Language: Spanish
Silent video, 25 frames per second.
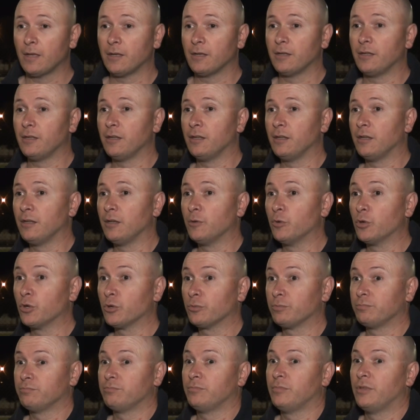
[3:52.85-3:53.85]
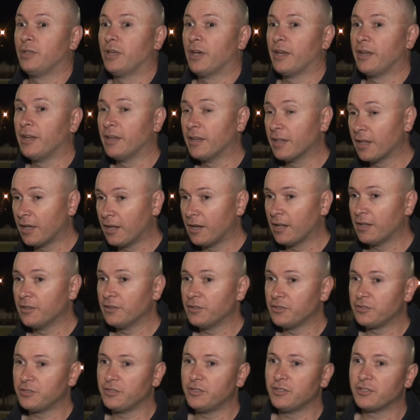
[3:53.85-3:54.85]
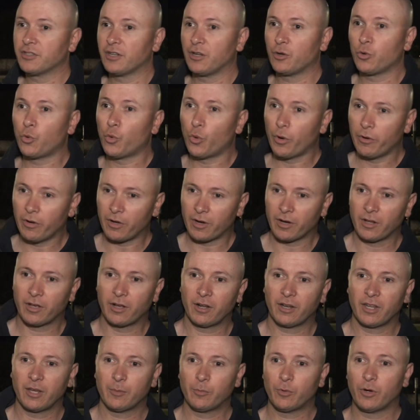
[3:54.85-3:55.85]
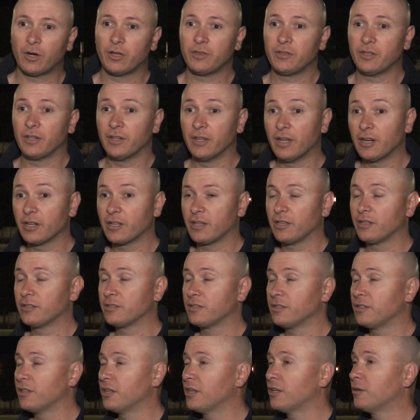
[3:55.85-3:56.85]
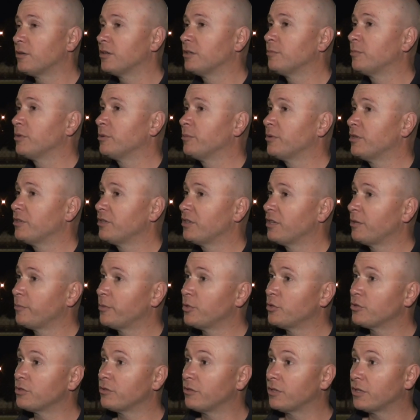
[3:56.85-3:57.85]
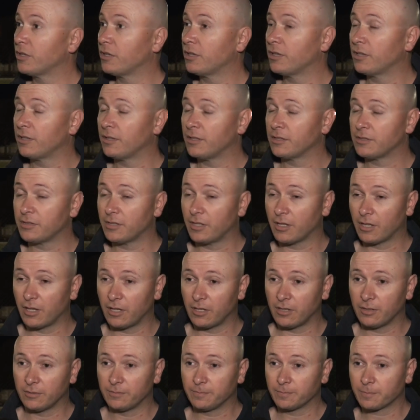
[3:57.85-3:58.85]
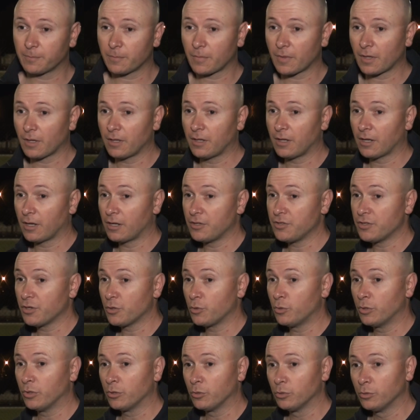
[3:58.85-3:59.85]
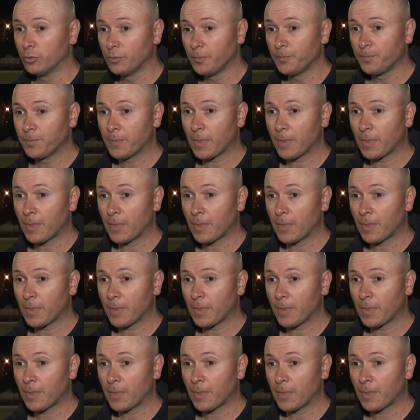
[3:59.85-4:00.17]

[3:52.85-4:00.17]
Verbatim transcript: Y bueno, de ahí en adelante, sí, ya el jueves arrancaríamos a entrenar, que sería el primer entrenamiento que se a hacer acá en la cancha de Juventud.